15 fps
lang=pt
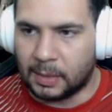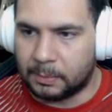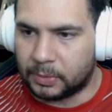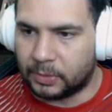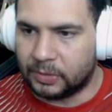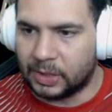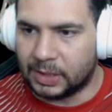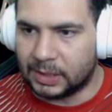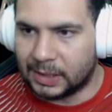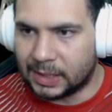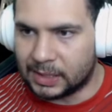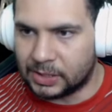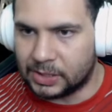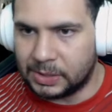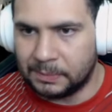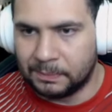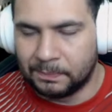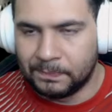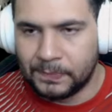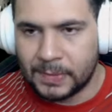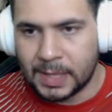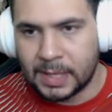que é a porcentagem
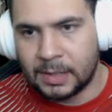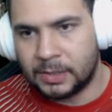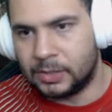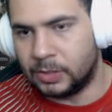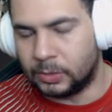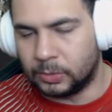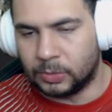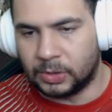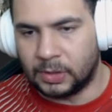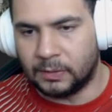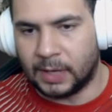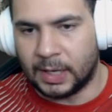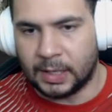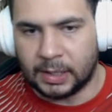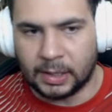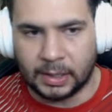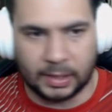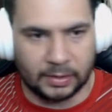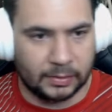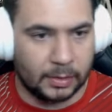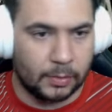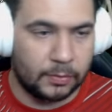de tudo que vai
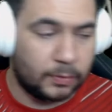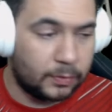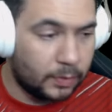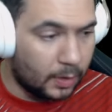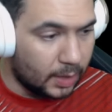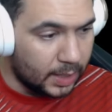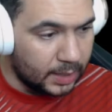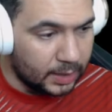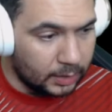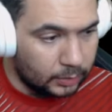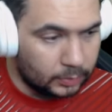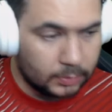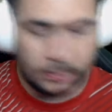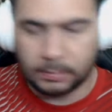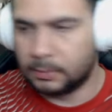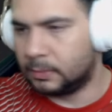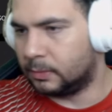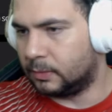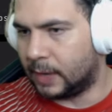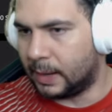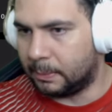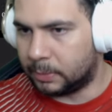liquidez. Então, fora isso,
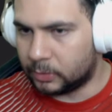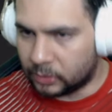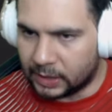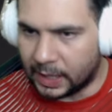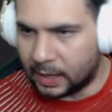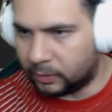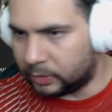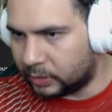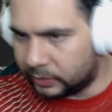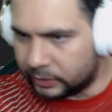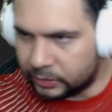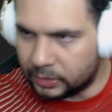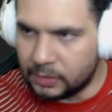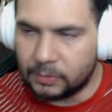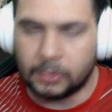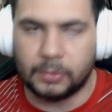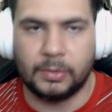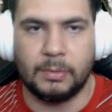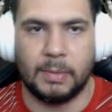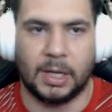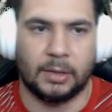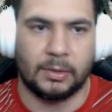vai para os devs
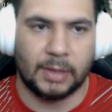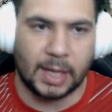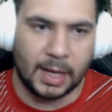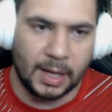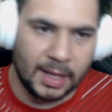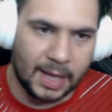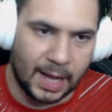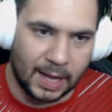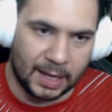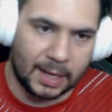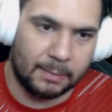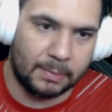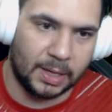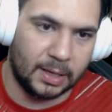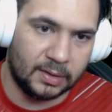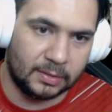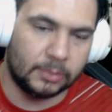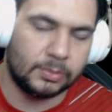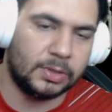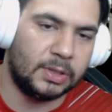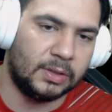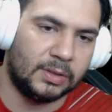desenvolvimento, tá? Aí cabe eles
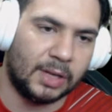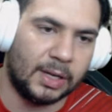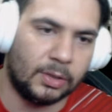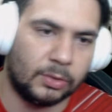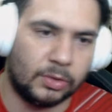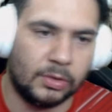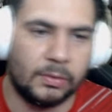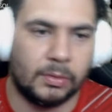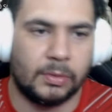a utilizar no